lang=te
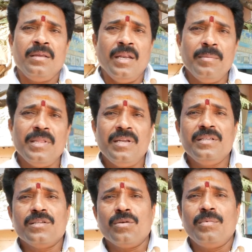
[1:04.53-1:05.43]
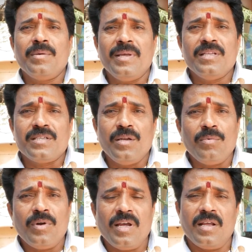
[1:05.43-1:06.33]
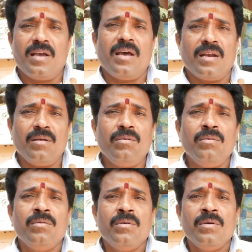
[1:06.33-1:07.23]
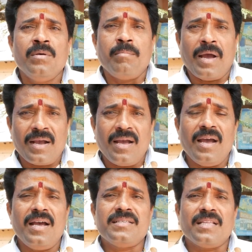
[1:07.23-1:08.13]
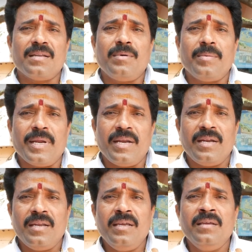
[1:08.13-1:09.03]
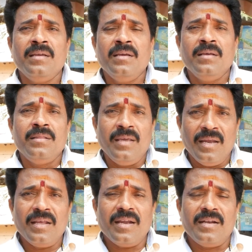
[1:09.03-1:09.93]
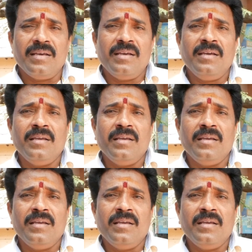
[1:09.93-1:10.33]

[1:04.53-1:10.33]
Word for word: ఎనిమిది నుంచి తొమ్మిది మంది చనిపోవడానికి కారణం పక్కాగా చంద్రబాబు నాయుడు అండి దేనికంటే